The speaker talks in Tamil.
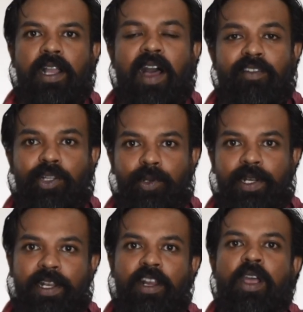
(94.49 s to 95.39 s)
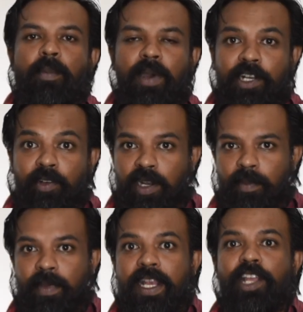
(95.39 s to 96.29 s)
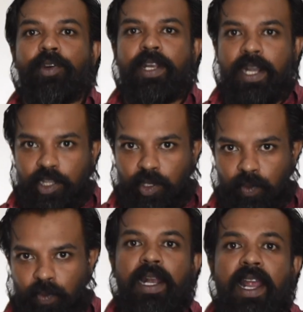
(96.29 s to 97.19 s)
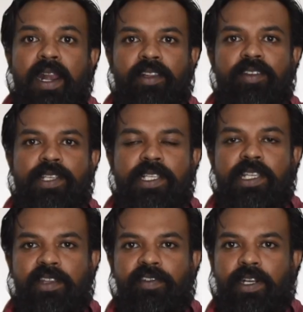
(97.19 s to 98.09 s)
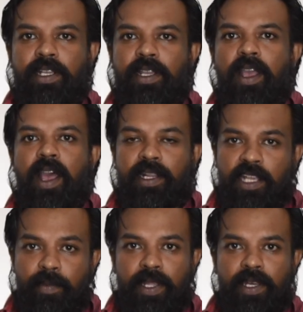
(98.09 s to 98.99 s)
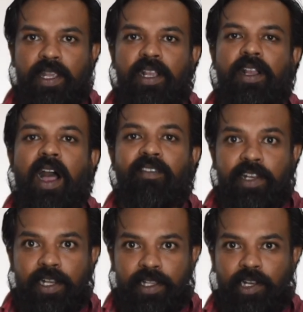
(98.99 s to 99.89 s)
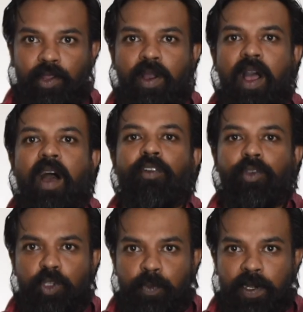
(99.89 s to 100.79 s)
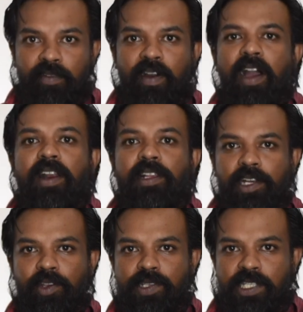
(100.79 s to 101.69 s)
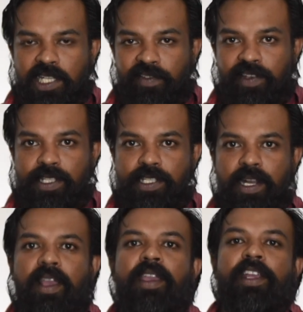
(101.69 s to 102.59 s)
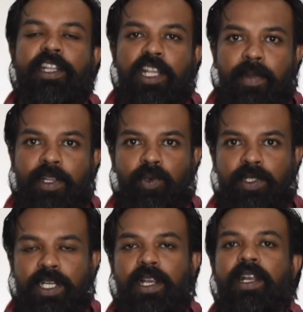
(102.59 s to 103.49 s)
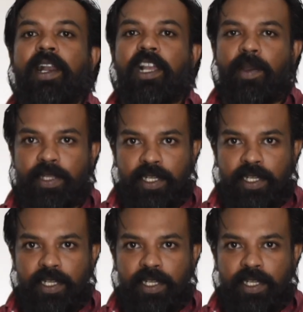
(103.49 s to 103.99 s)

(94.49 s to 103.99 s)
காவல்துறையினர் மற்ற மற்றவங்களை மரியாதையோடு நடத்தணும் எல்லா இடத்துலையும் சிசிடிவி இருக்கு அதே மாதிரி காவல் நிலையத்திலையும் அவங்க யூஸ் பண்ற வாகனத்திலையும் சிசிடிவி இருந்துச்சுன்னா இந்த மாதிரி குற்றங்கள் நடக்காம